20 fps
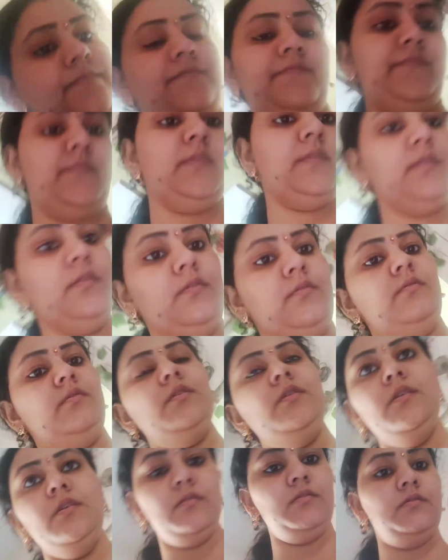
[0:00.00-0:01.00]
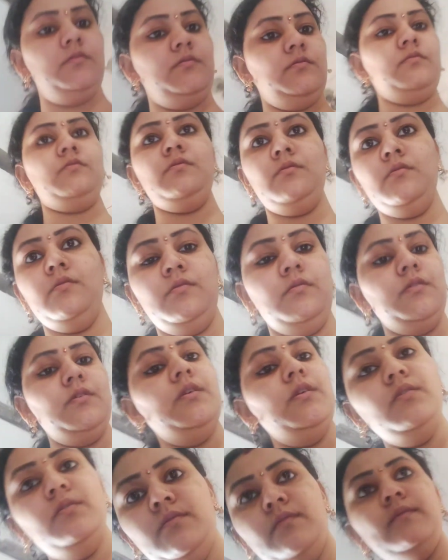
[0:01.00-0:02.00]
కోవిడ్ సిచ్యువేషన్ అని
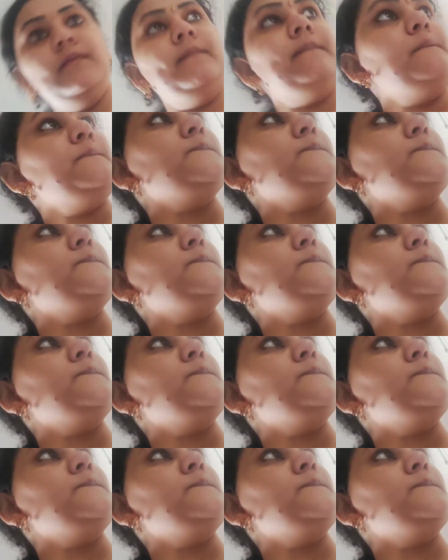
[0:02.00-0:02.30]
పిల్లల్ని జాగ్రత్తగా